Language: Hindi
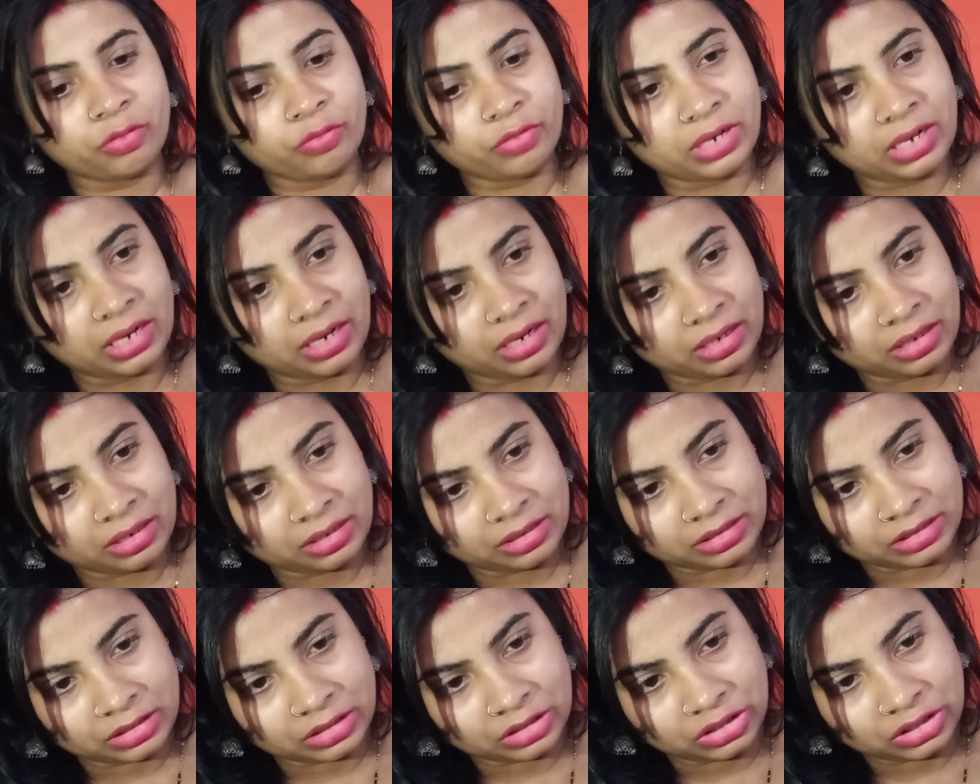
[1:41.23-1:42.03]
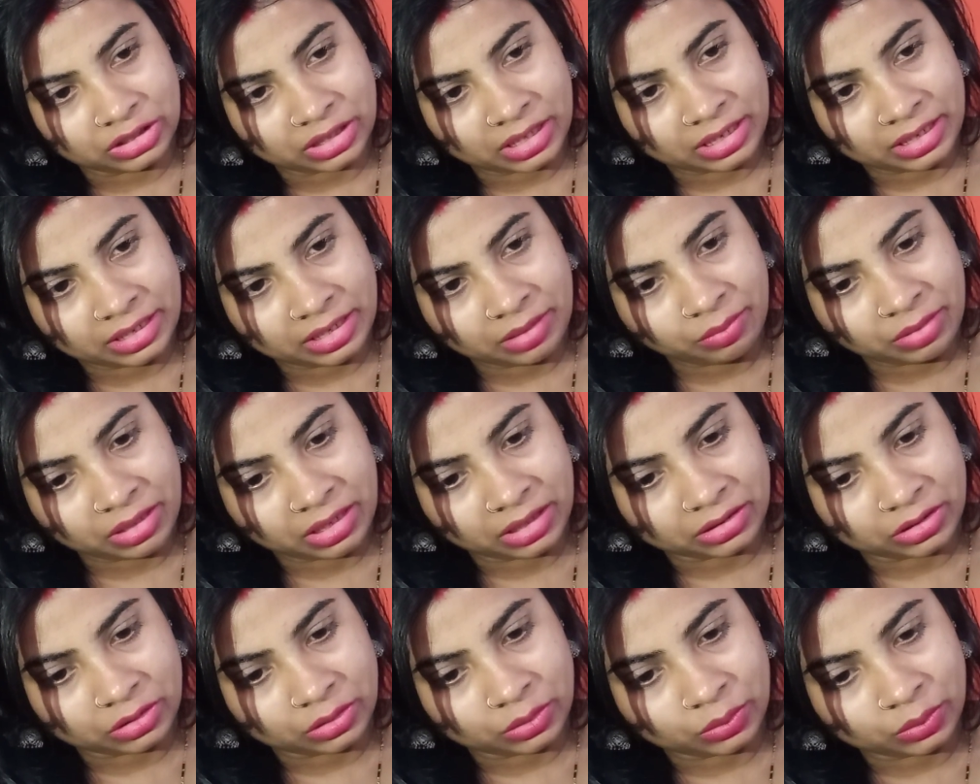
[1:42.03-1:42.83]
फ़िलहाल जेल ही
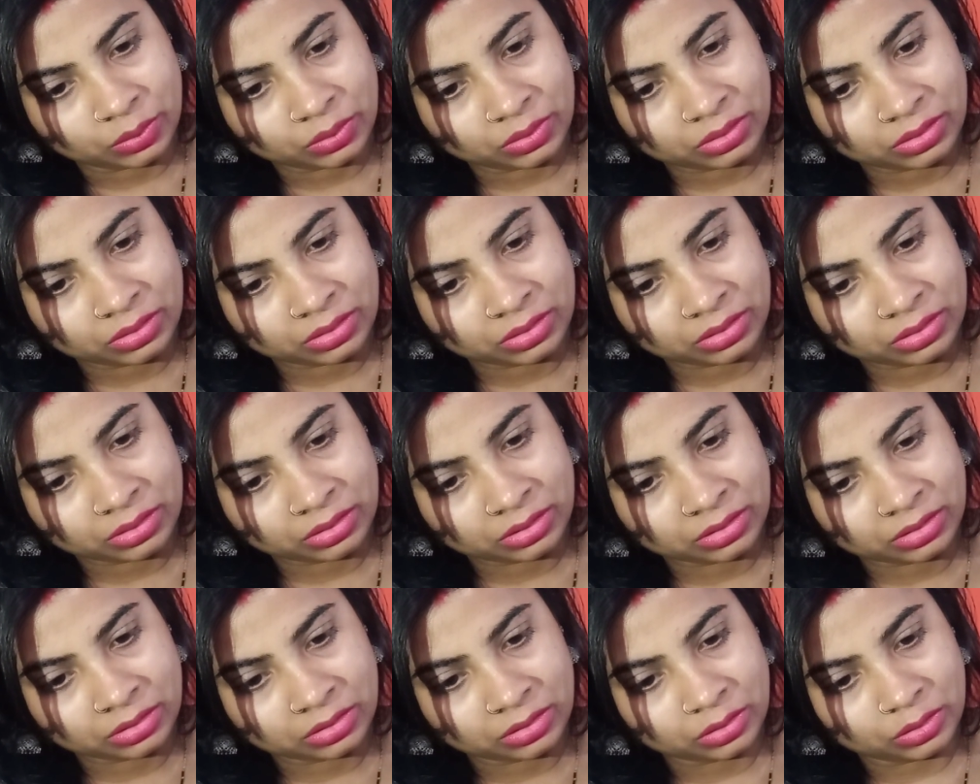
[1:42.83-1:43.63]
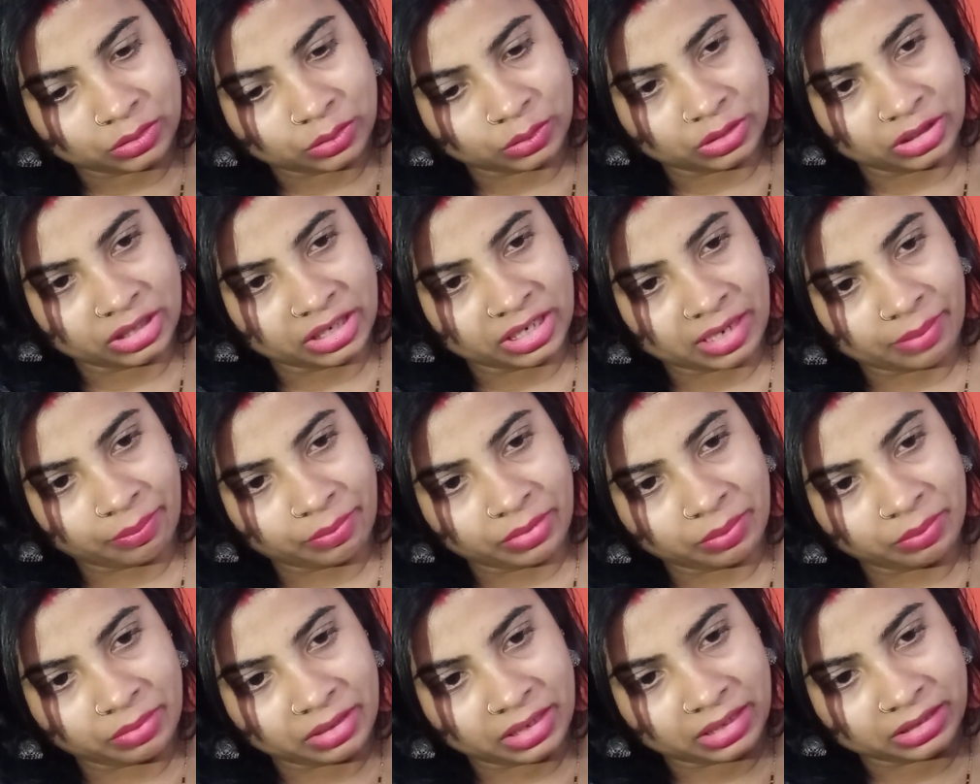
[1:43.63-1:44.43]
मिलाती हूँ तो ये
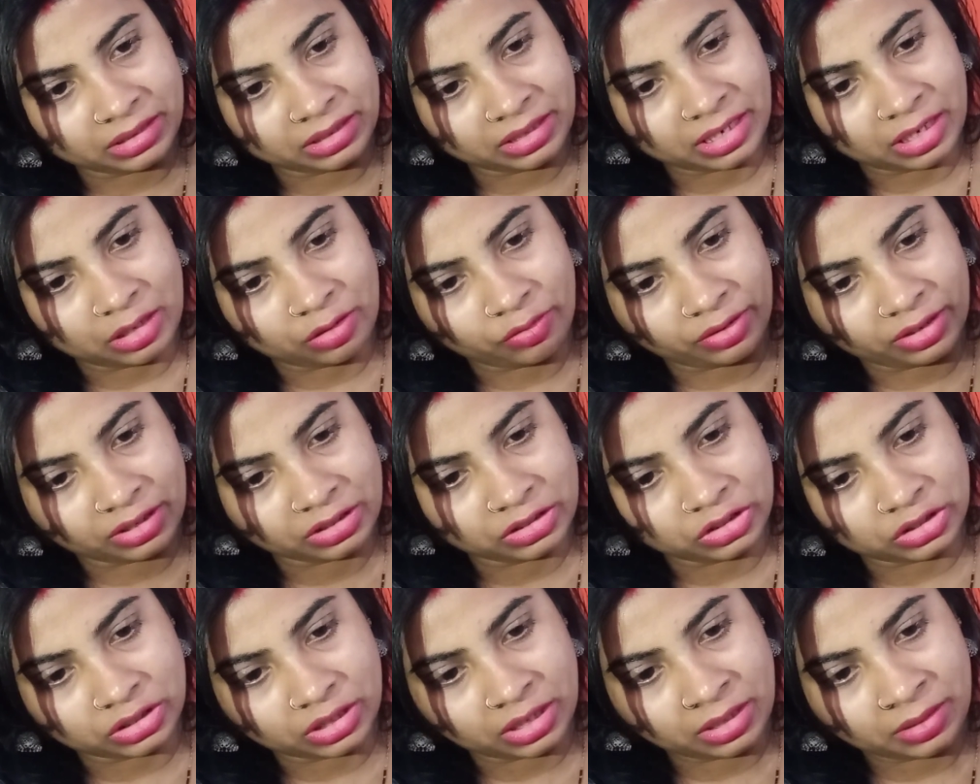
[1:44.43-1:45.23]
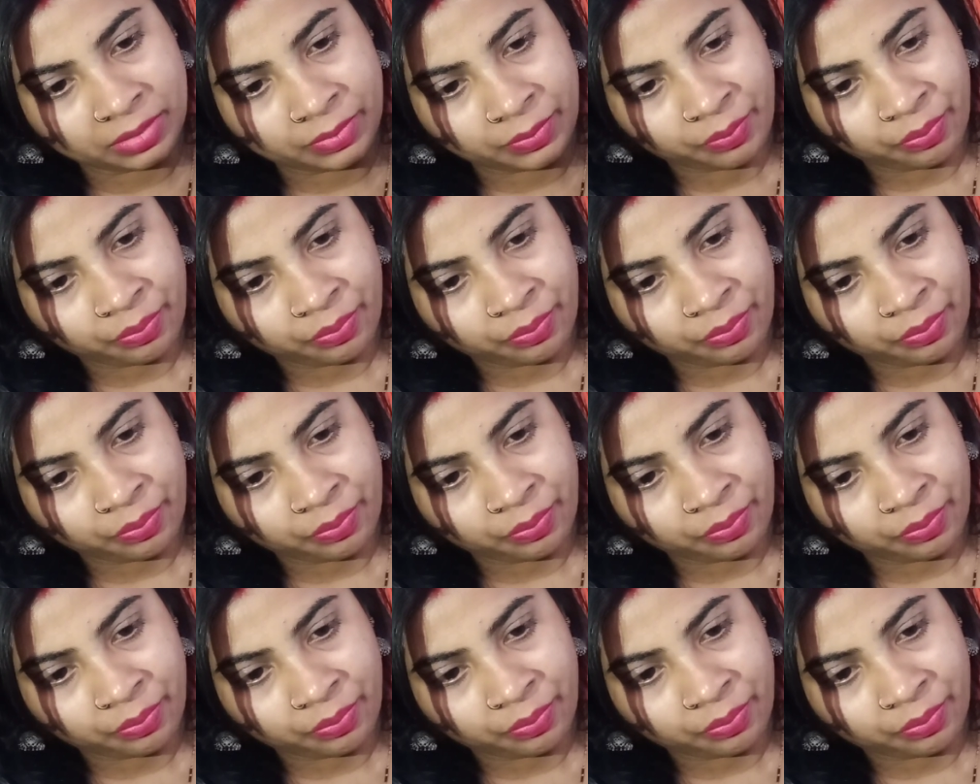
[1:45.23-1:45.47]
आपने मिला दिया एलोवेरा जेल